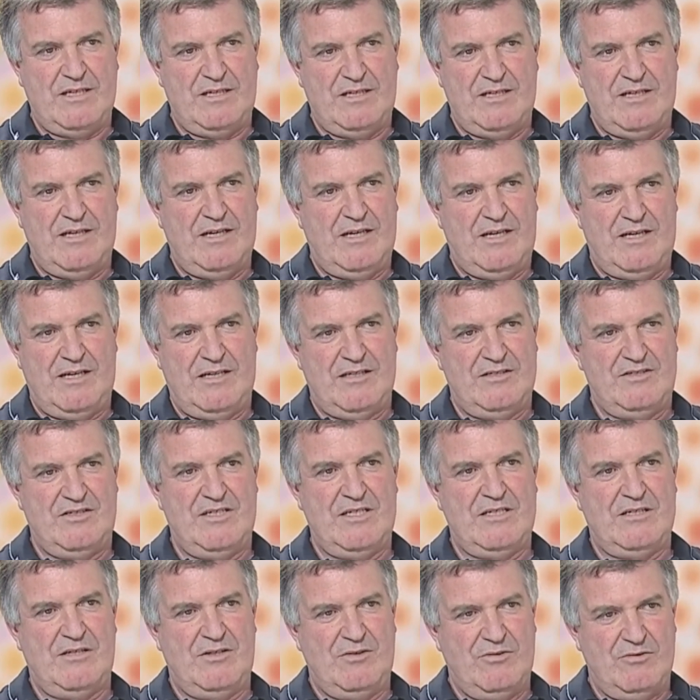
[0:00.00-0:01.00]
nella
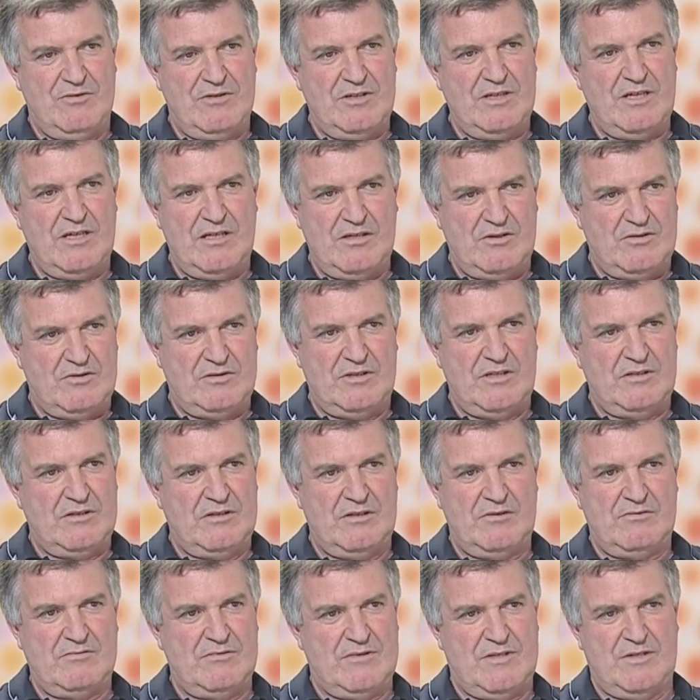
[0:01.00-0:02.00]
gestione delle nostre
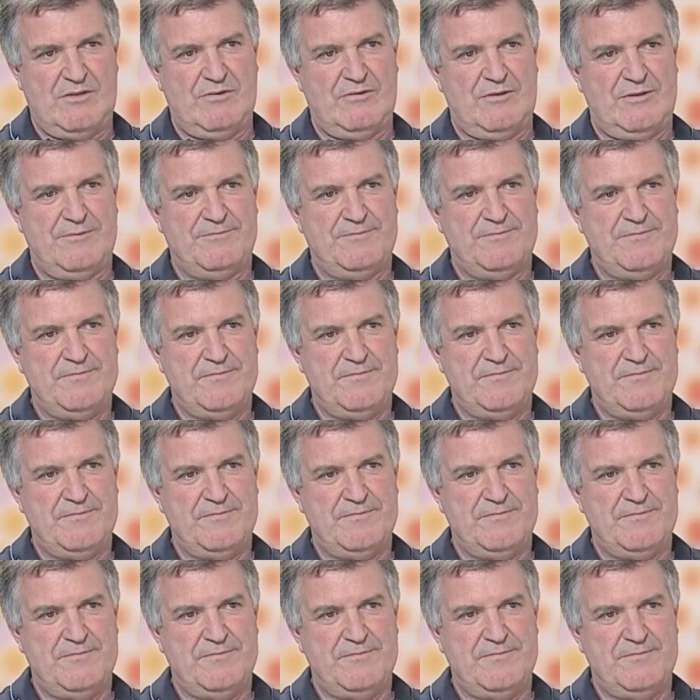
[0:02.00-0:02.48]
istituzioni.